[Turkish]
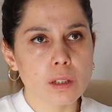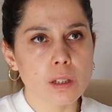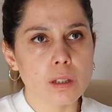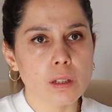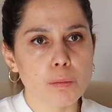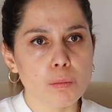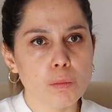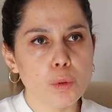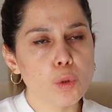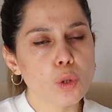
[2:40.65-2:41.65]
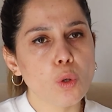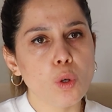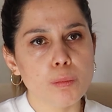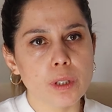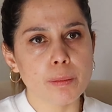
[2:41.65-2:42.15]
e, mümkün
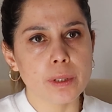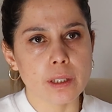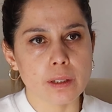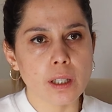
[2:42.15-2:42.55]
olmayabilir.